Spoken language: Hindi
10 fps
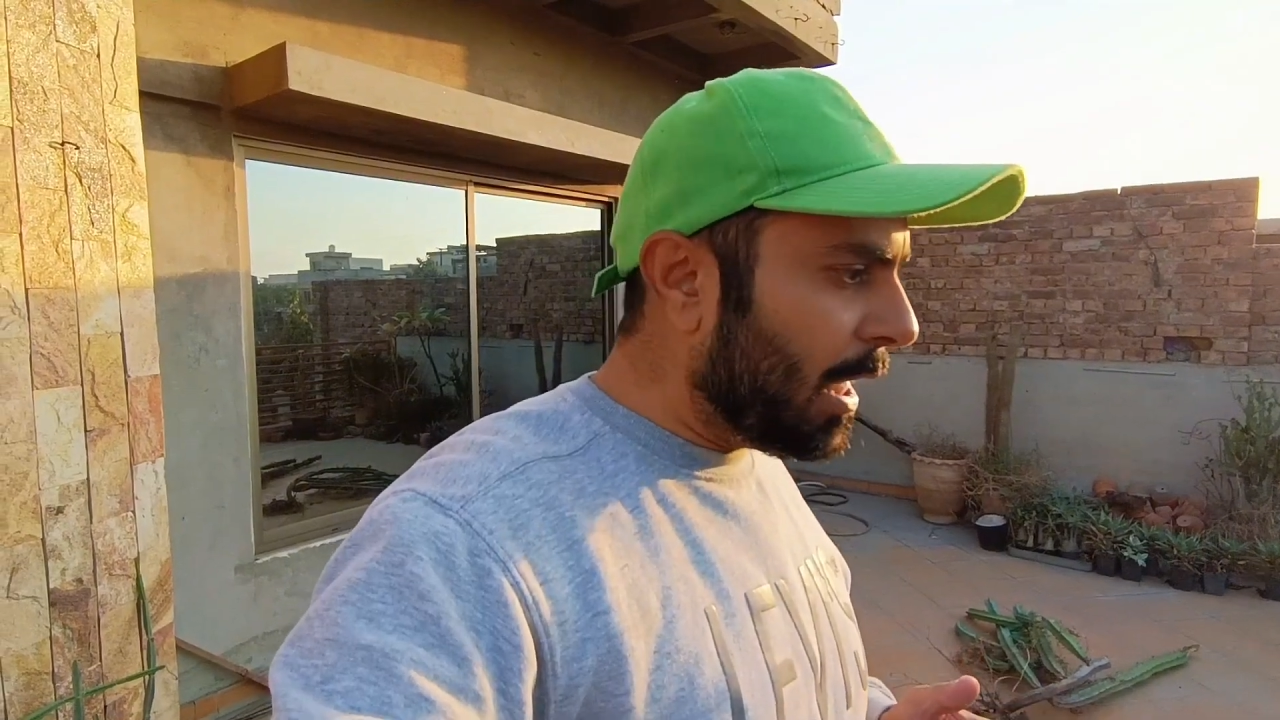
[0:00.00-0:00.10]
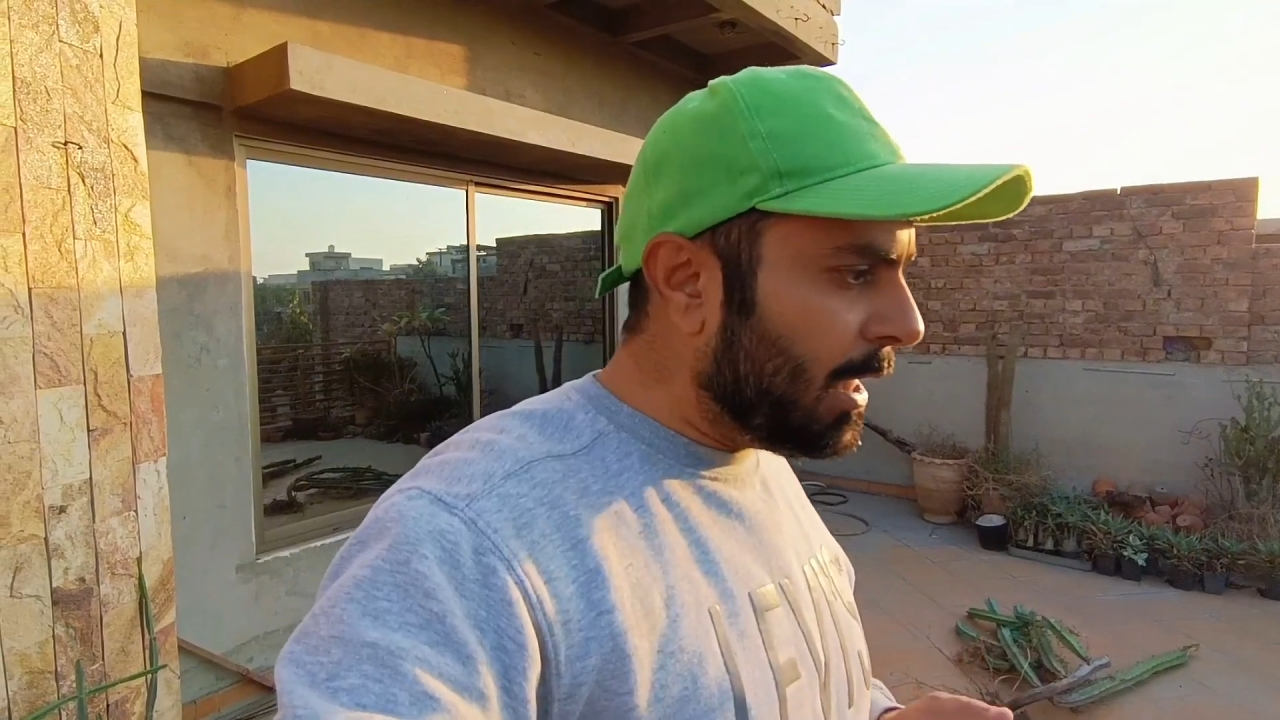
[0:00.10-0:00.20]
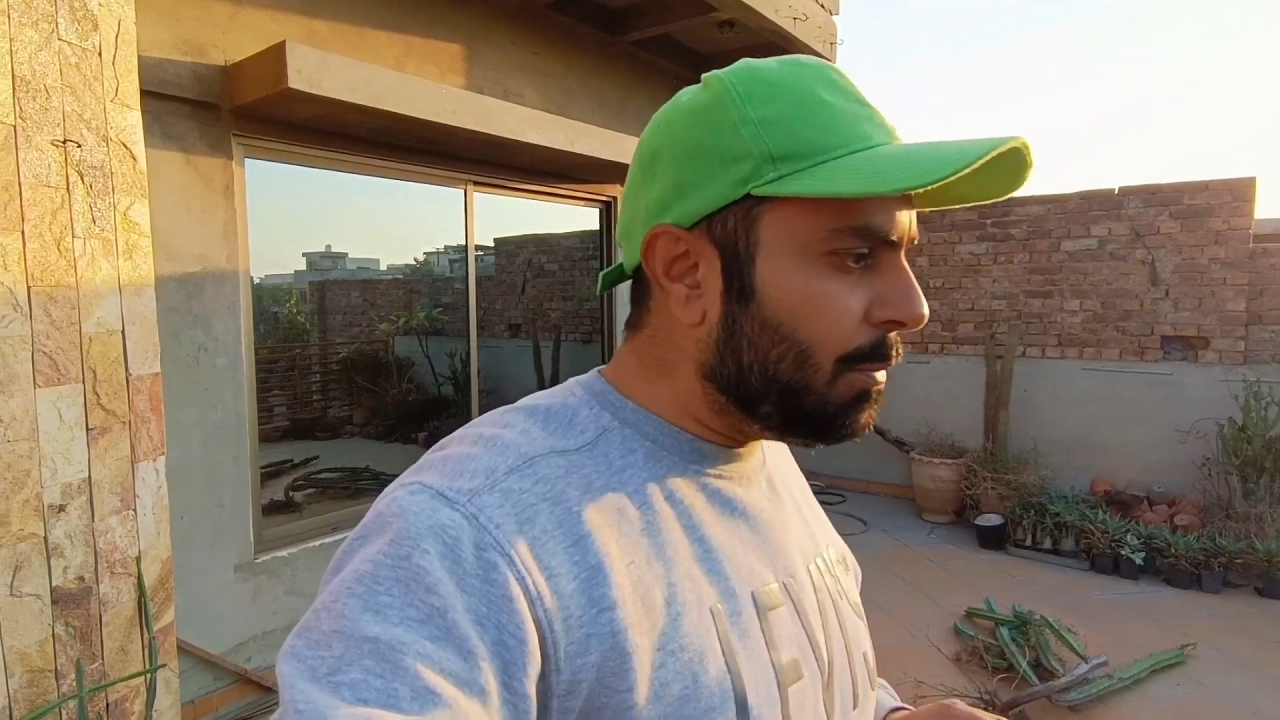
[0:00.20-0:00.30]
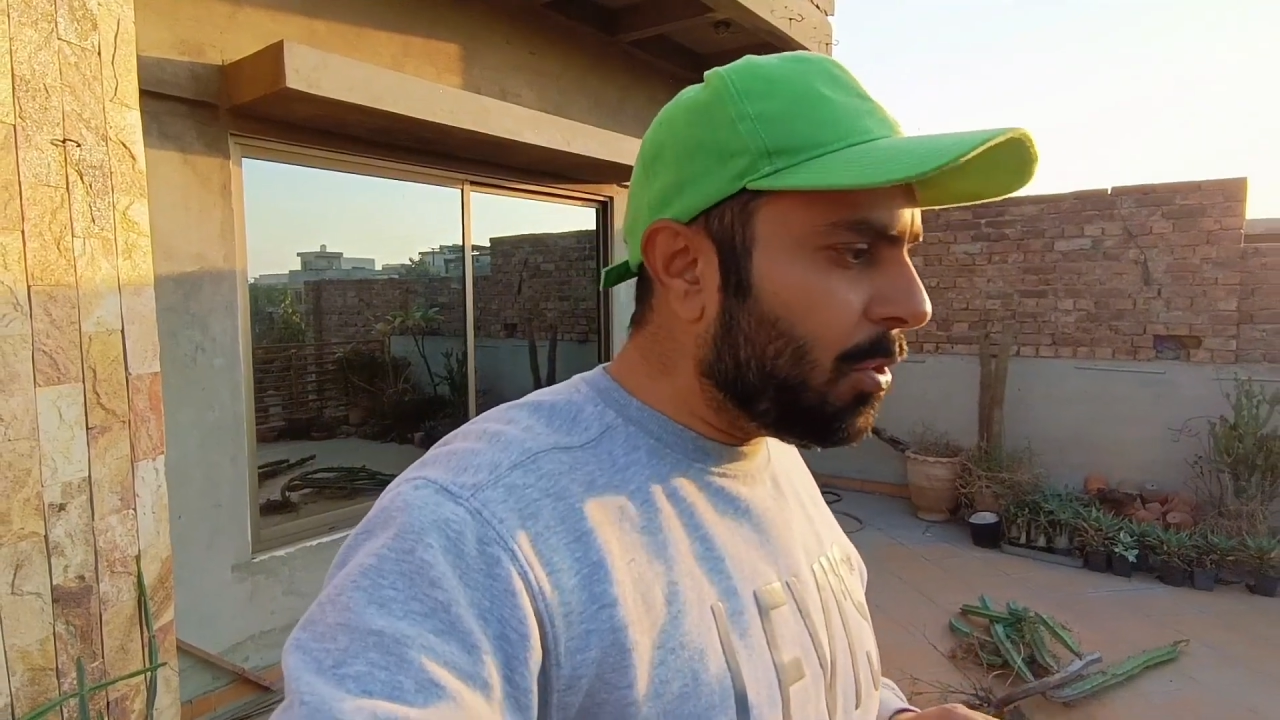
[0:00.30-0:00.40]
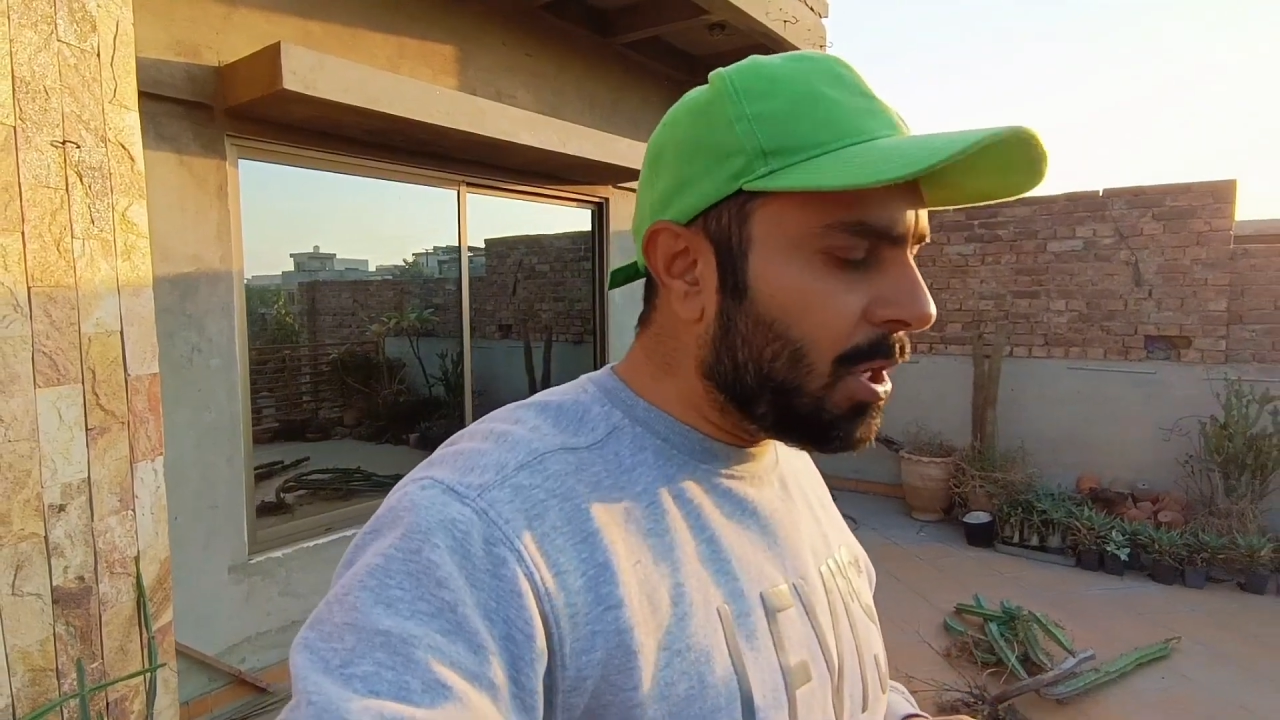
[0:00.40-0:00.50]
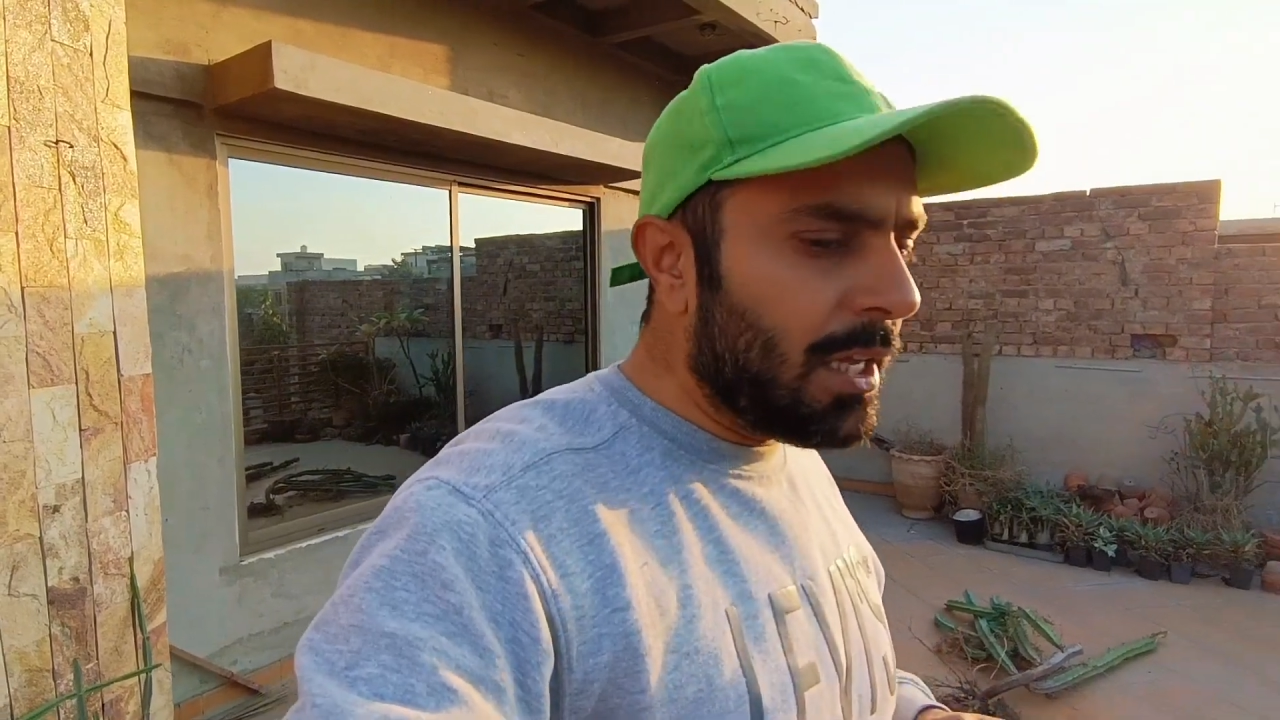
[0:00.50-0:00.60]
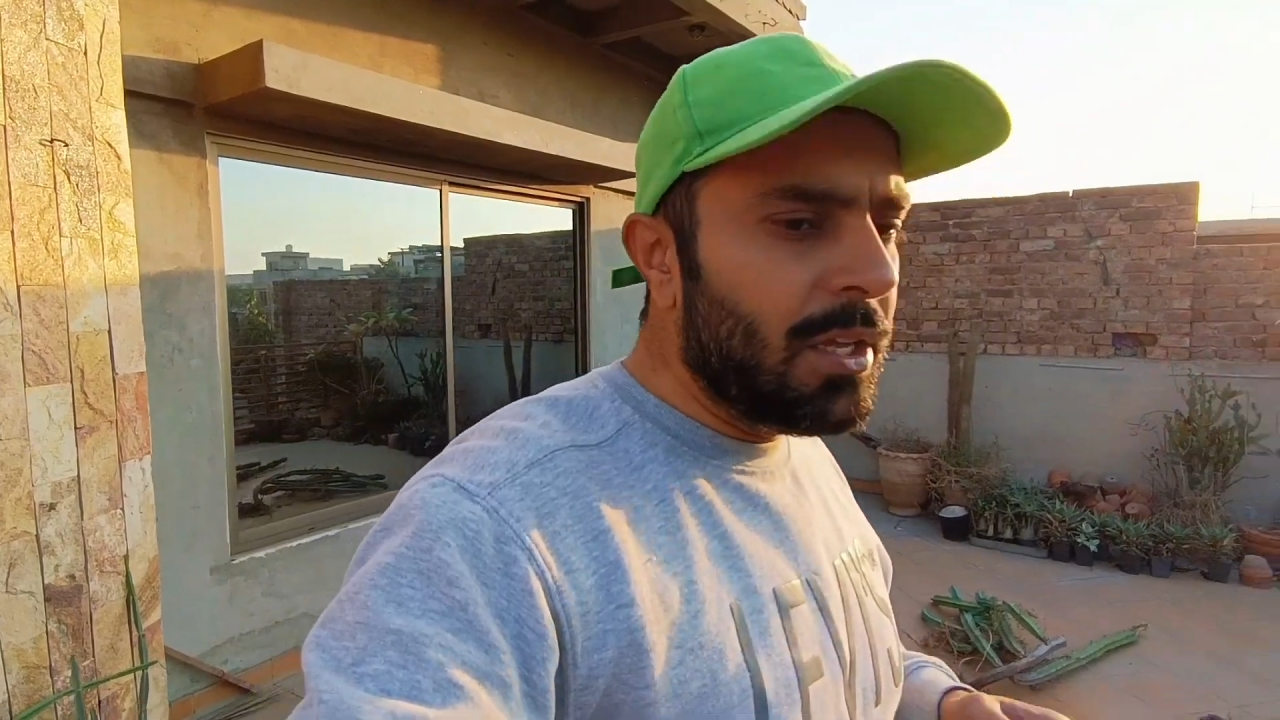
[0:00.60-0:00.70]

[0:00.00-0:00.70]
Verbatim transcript: खाली पॉट